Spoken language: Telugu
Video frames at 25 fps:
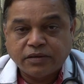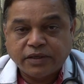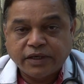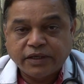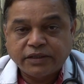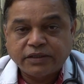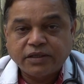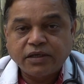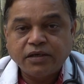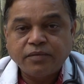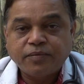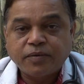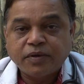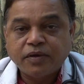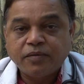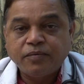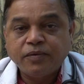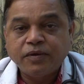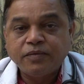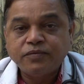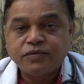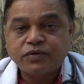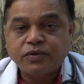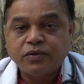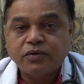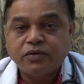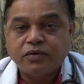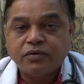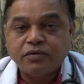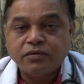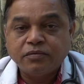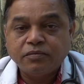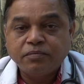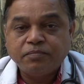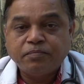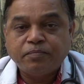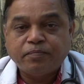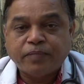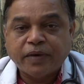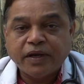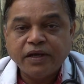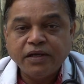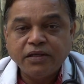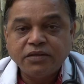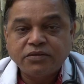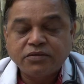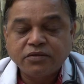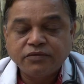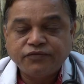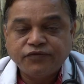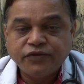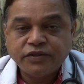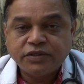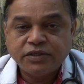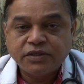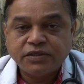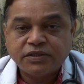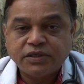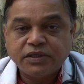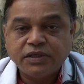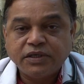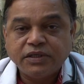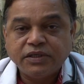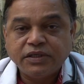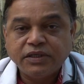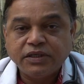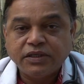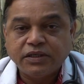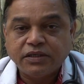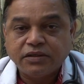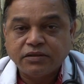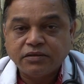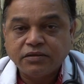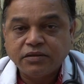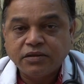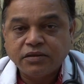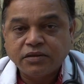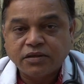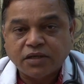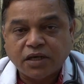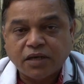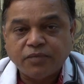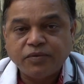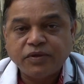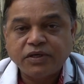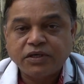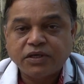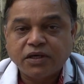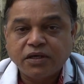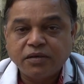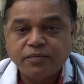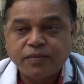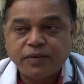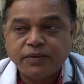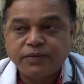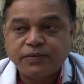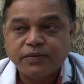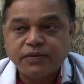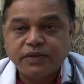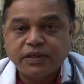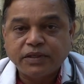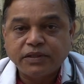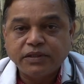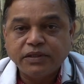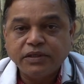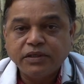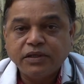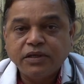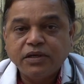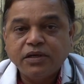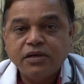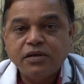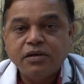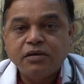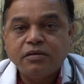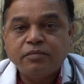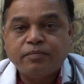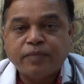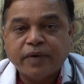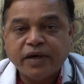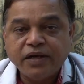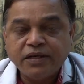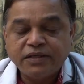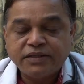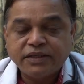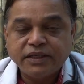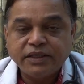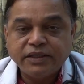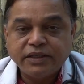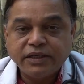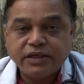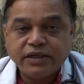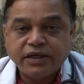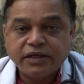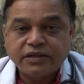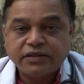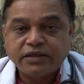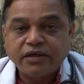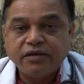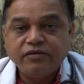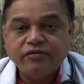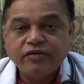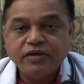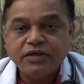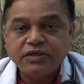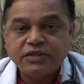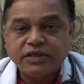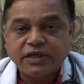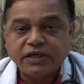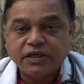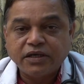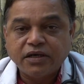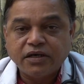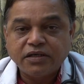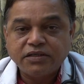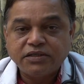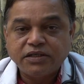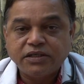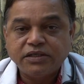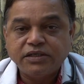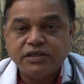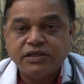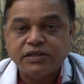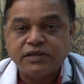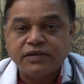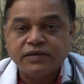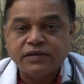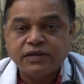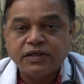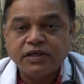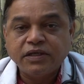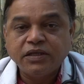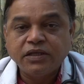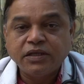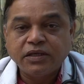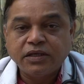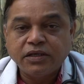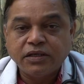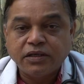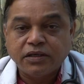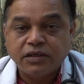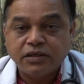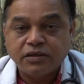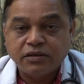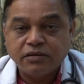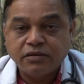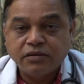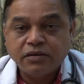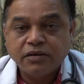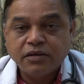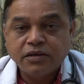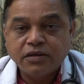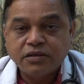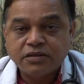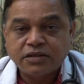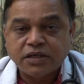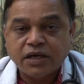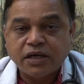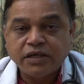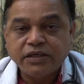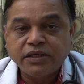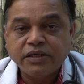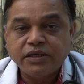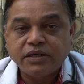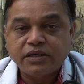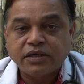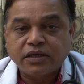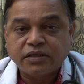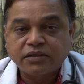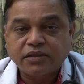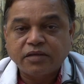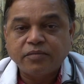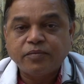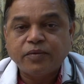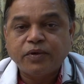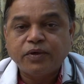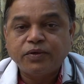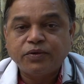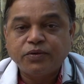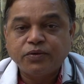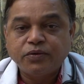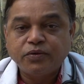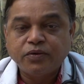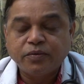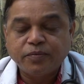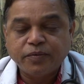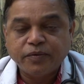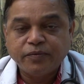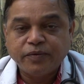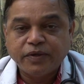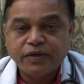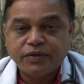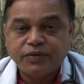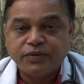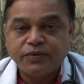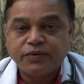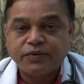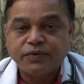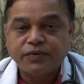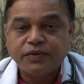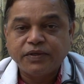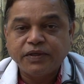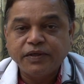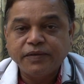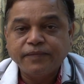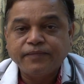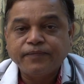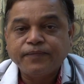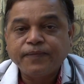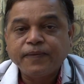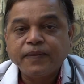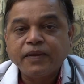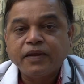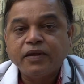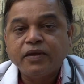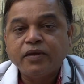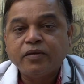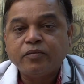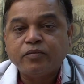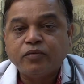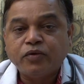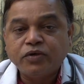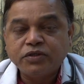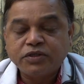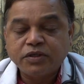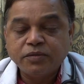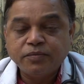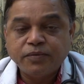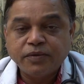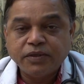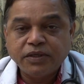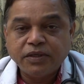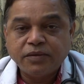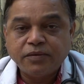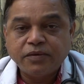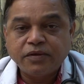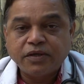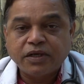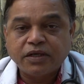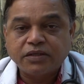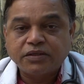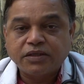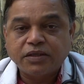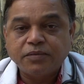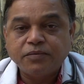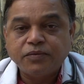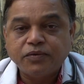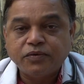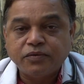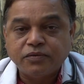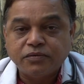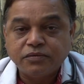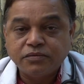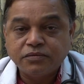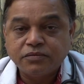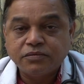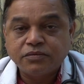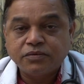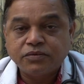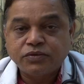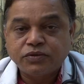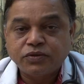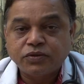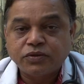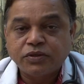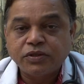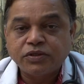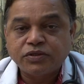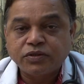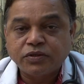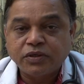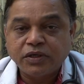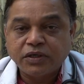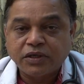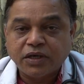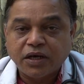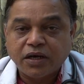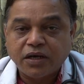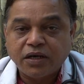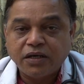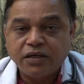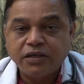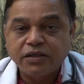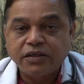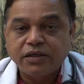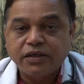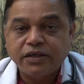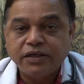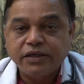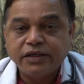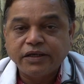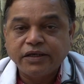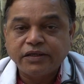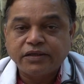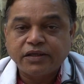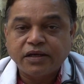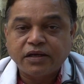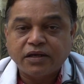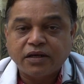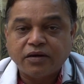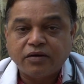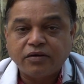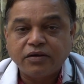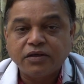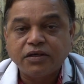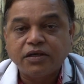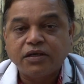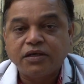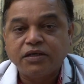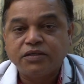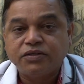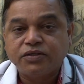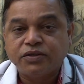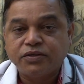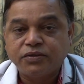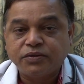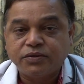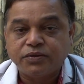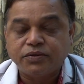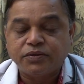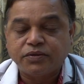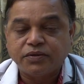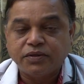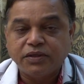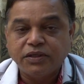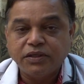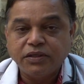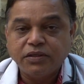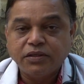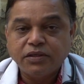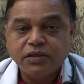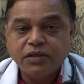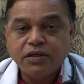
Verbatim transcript: రెక్టల్ ప్రాబ్లమ్స్లో పైల్స్ ఫిషర్స్ అనేది కామన్ కనపడుతుంటాయి పైల్స్ అంటే రెక్టల్ వీన్స్ ఎంగార్జ్ అయ్యి కిందికి సాగి రక్తం పడుతూ నొప్పి పెడుతుంటుంది మోషన్ పోయినప్పుడు రక్తము చుక్కలు చుక్కలు కారడం కానీ గీతలు రావడం కానీ జరుగుతుంటుంది